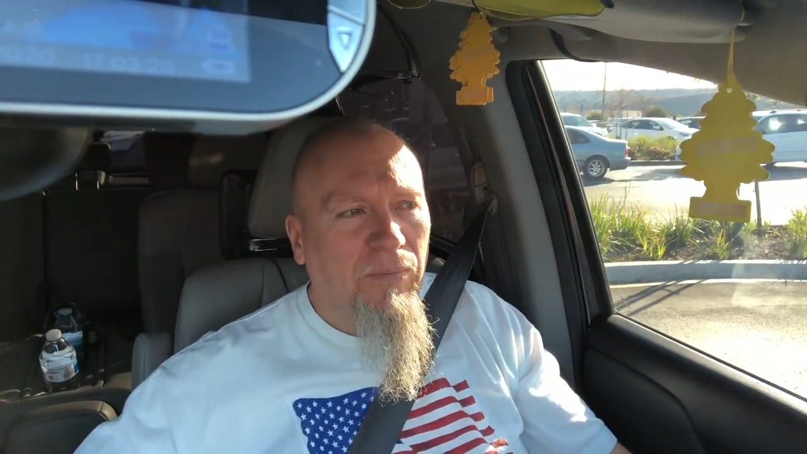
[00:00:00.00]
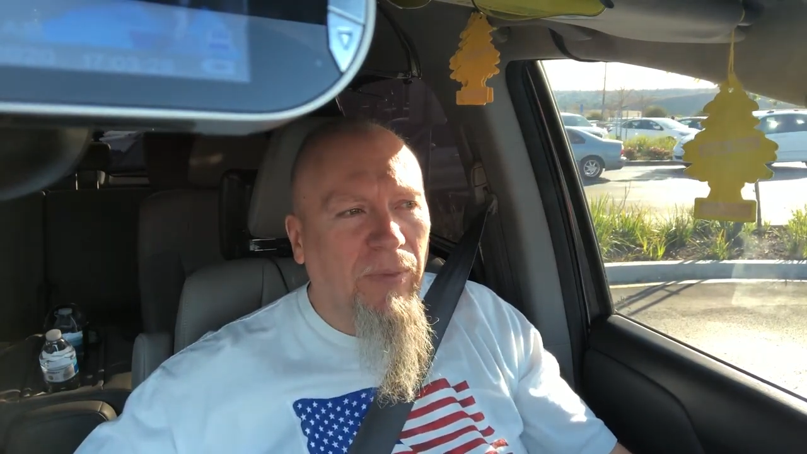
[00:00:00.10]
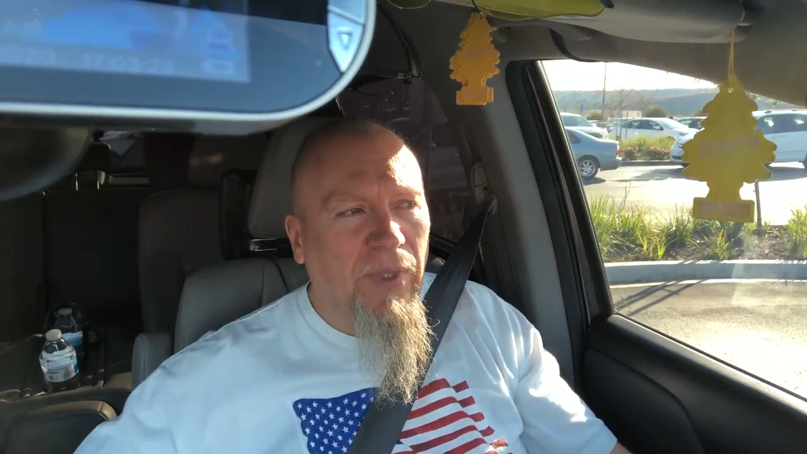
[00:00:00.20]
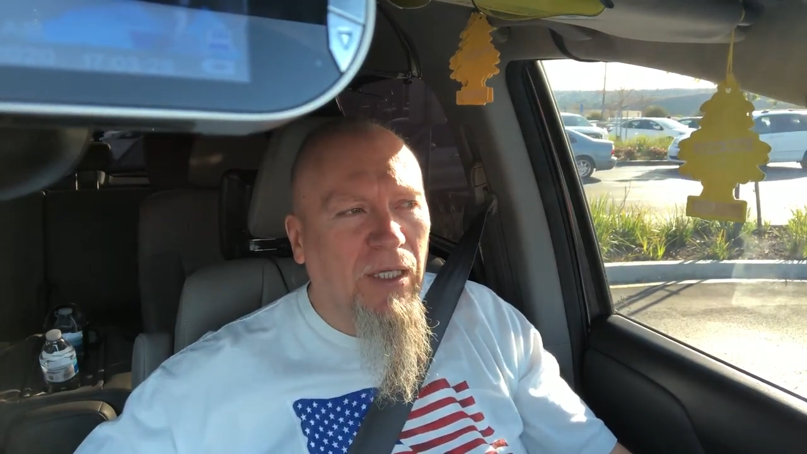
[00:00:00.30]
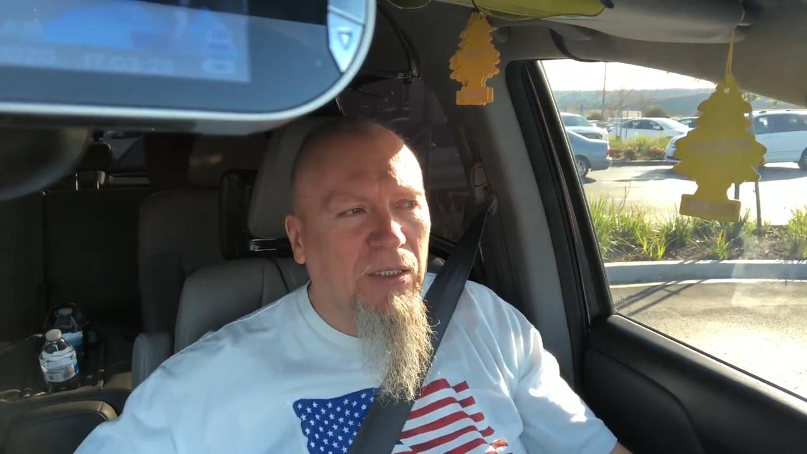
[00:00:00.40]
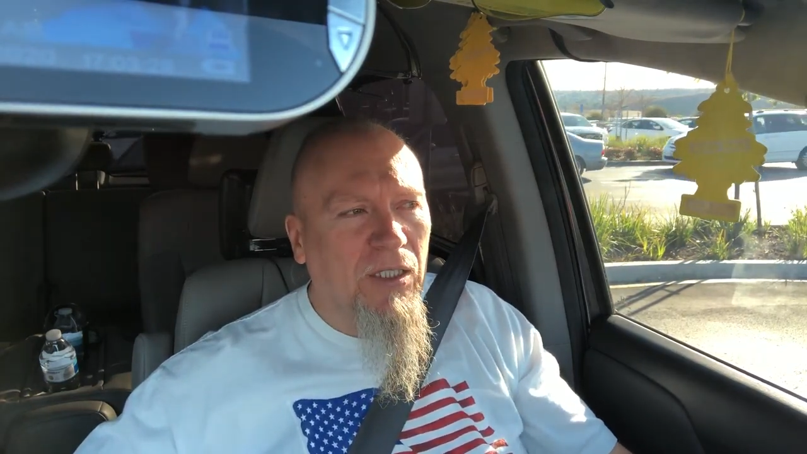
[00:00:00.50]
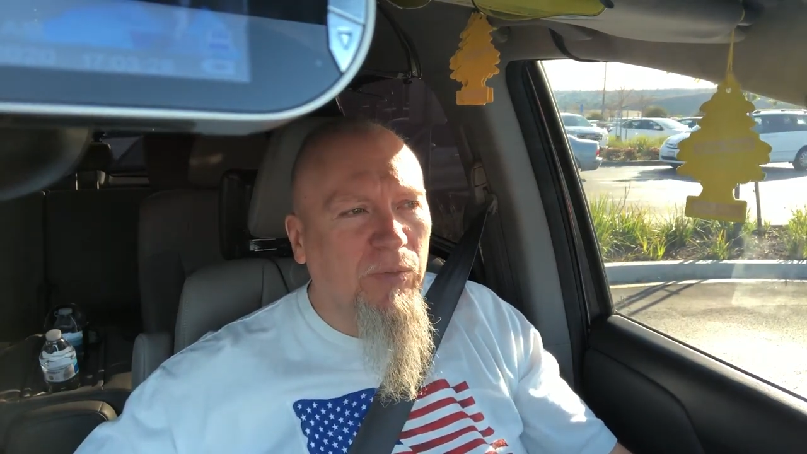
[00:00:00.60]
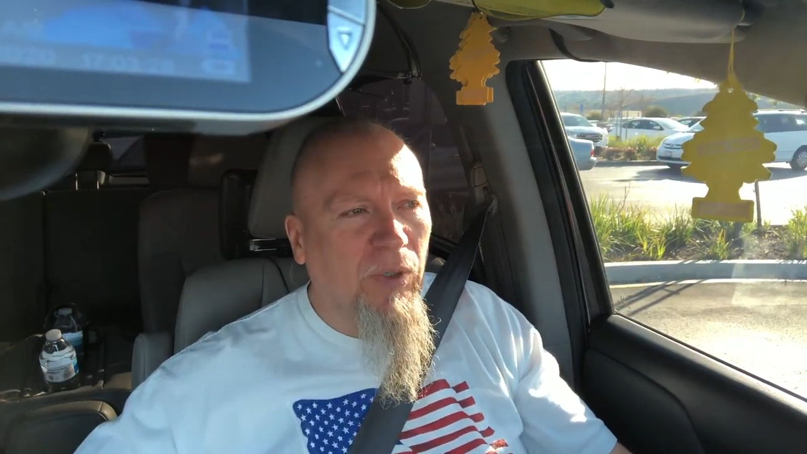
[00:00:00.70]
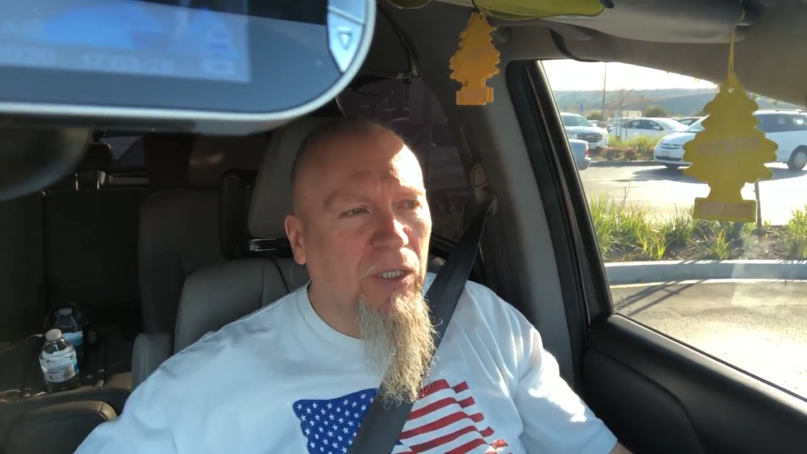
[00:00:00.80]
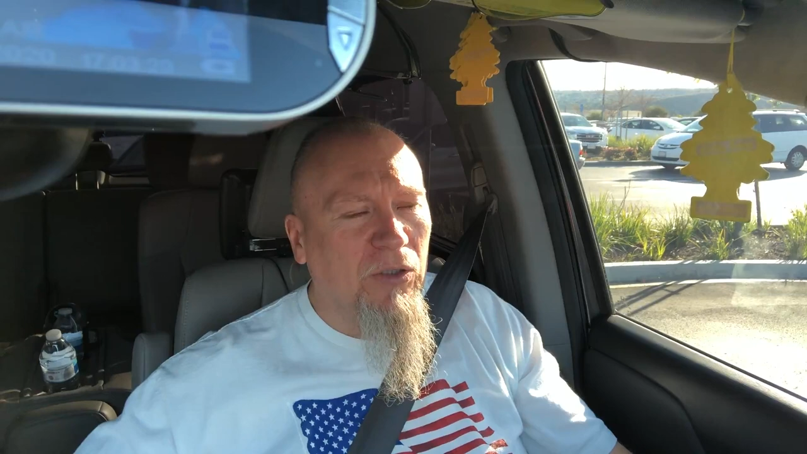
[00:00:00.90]
не
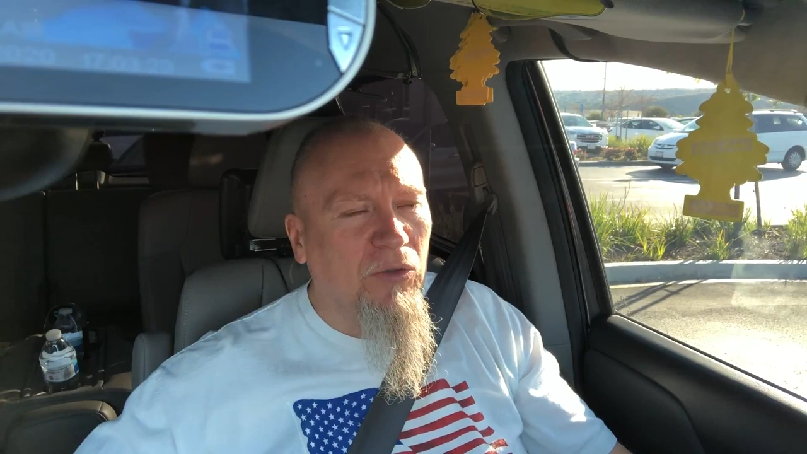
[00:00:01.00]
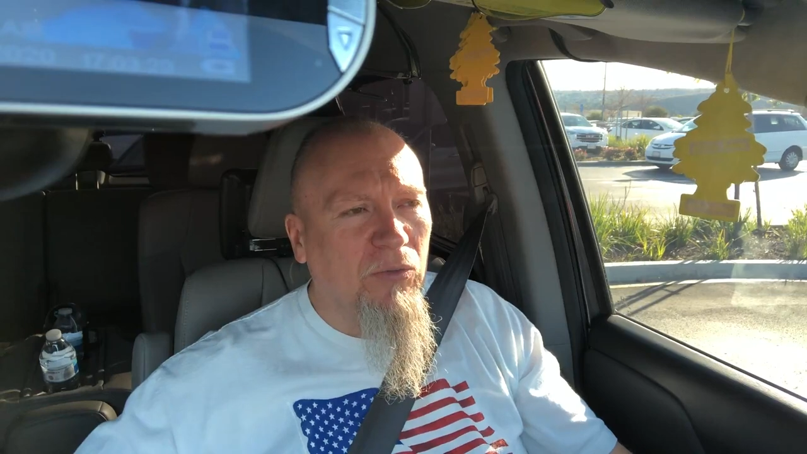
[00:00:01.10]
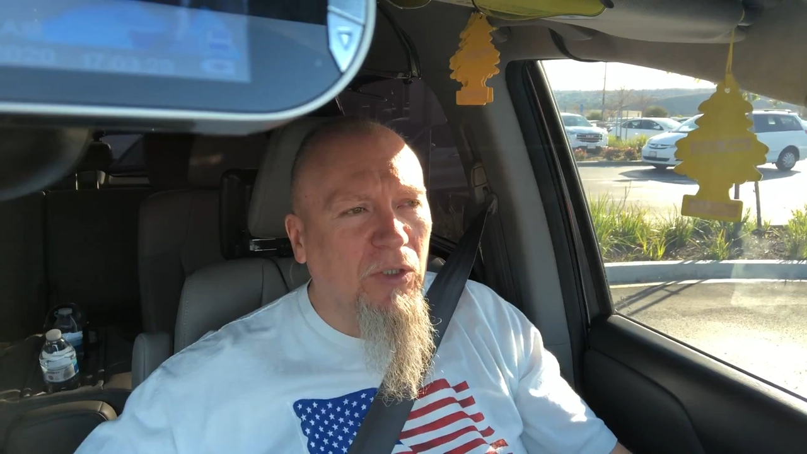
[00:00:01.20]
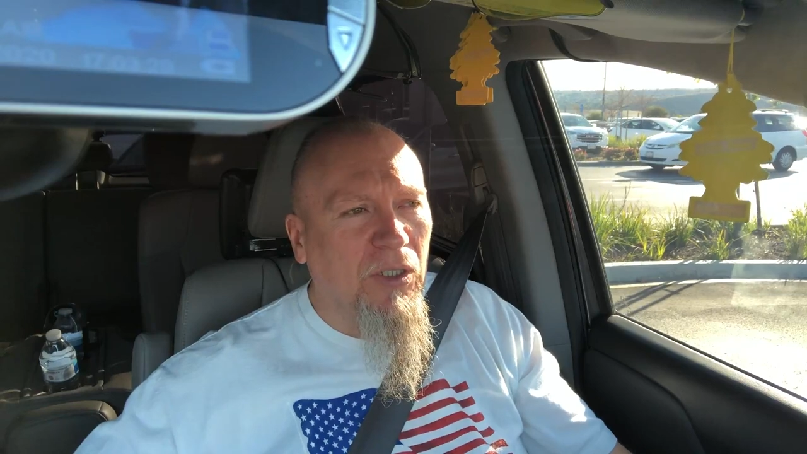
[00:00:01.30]
односпальный номер,